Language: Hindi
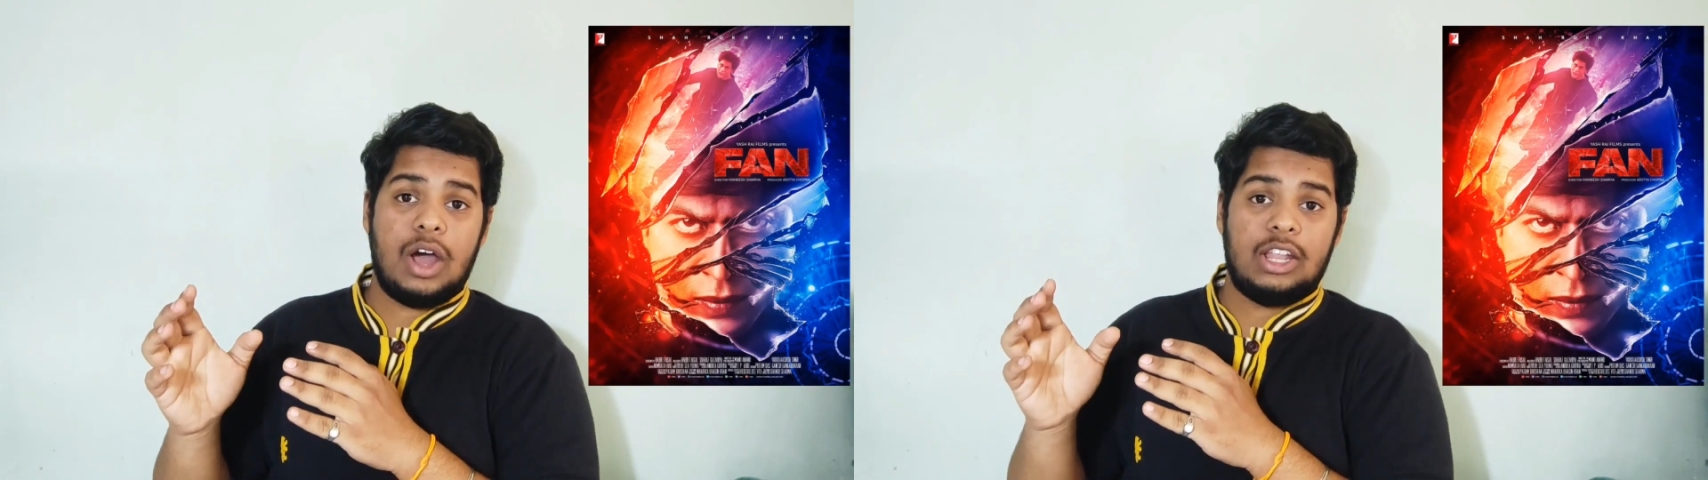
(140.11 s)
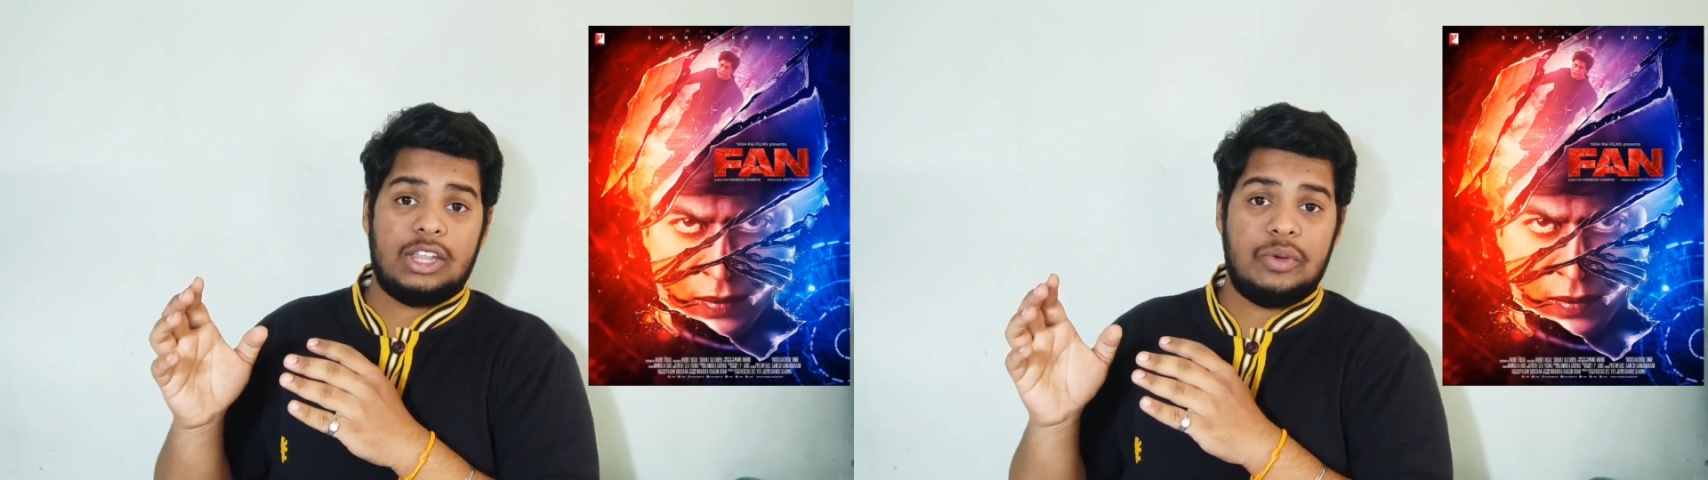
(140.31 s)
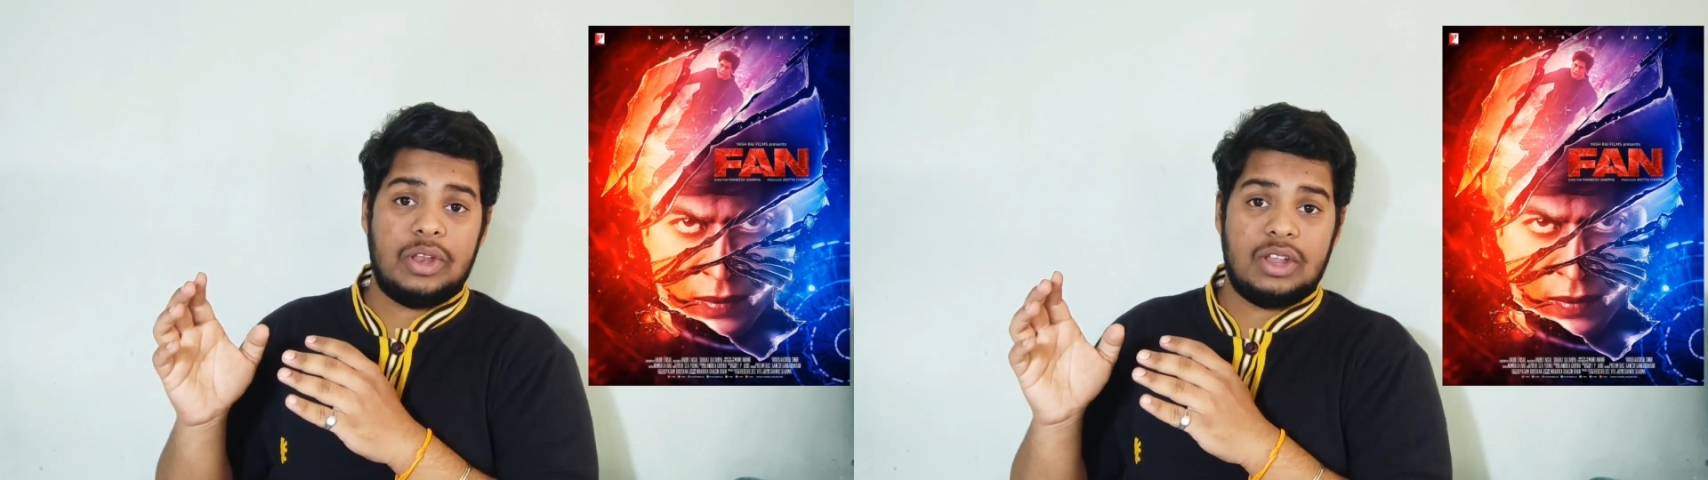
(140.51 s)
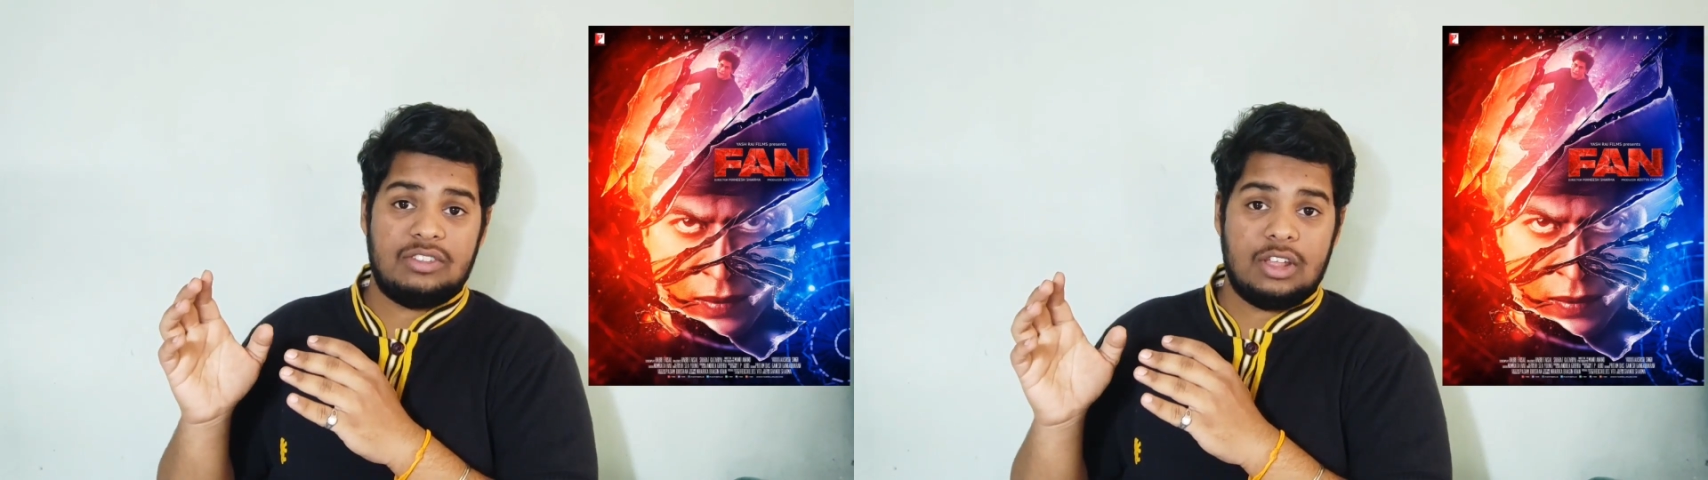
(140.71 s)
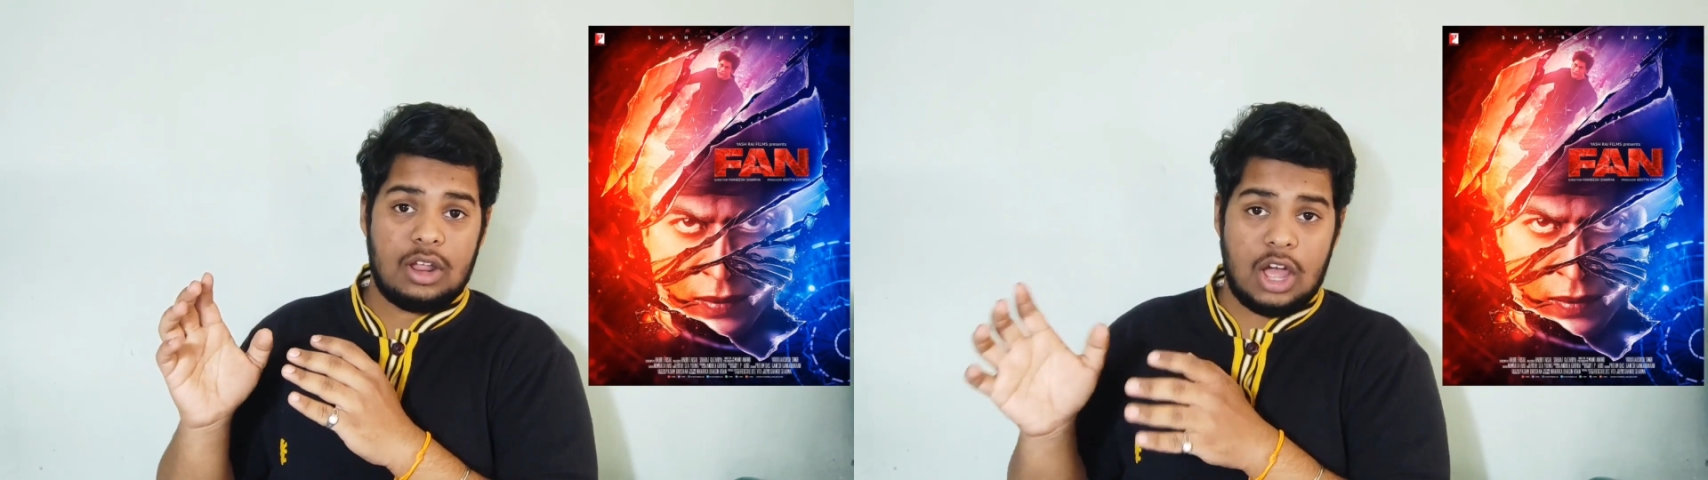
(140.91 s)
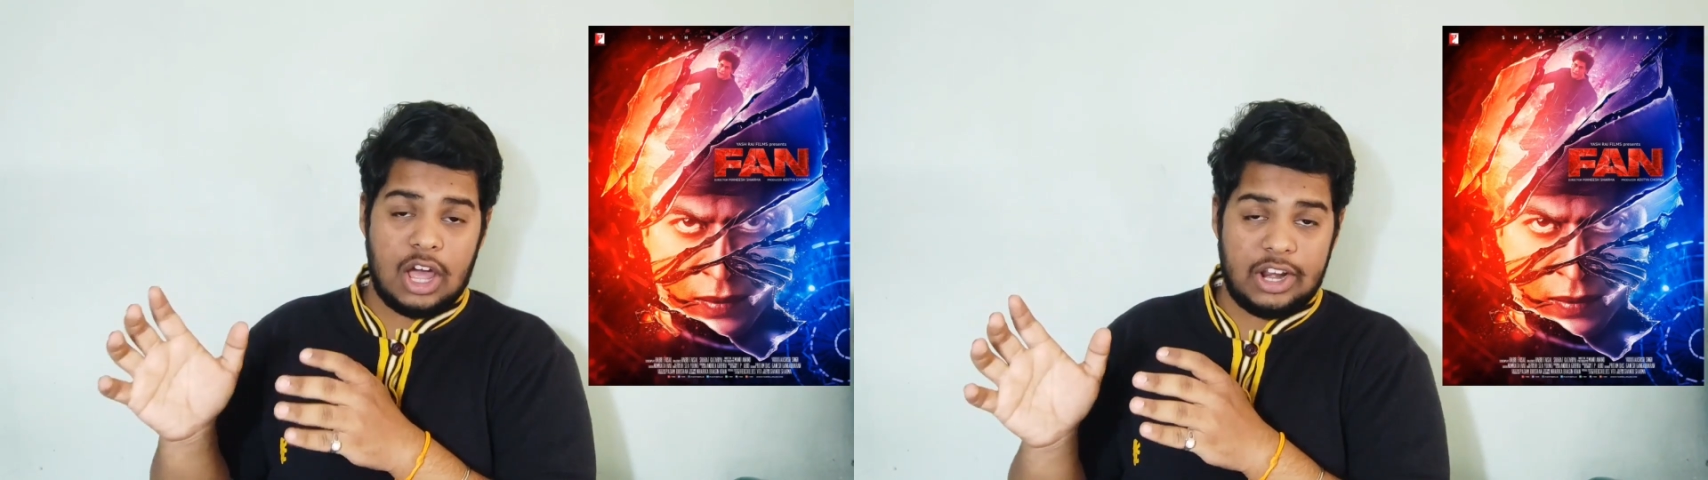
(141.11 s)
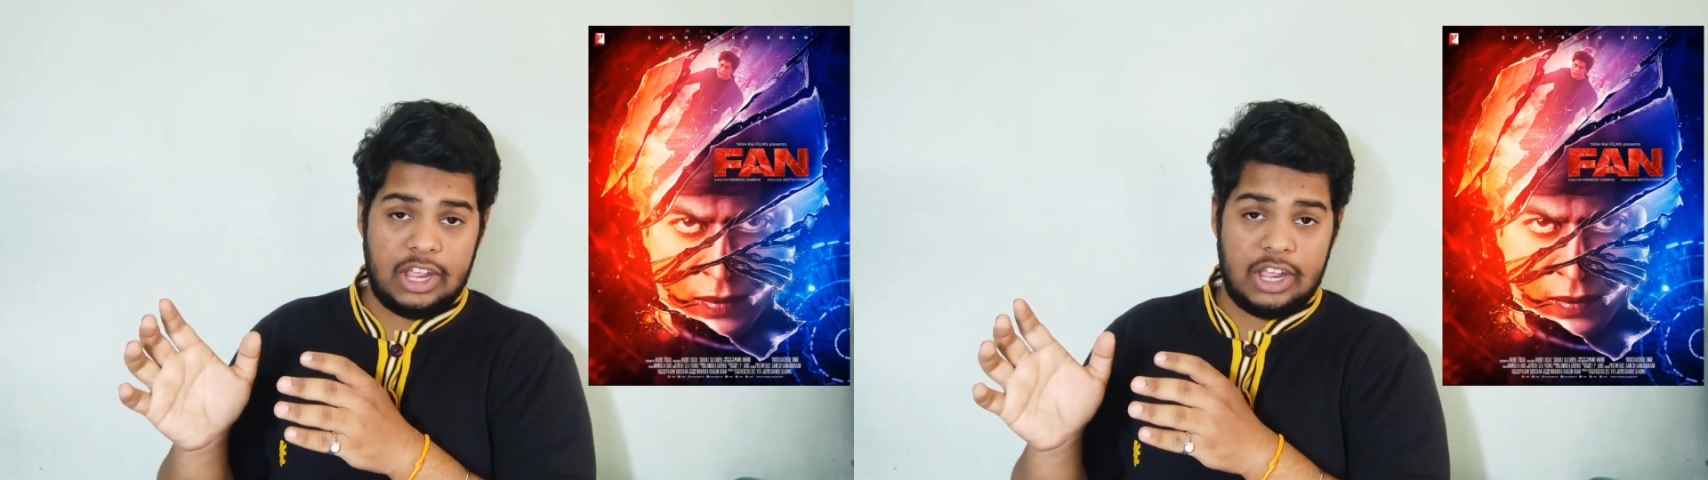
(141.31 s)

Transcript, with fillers: आते हुए नज़र आ रही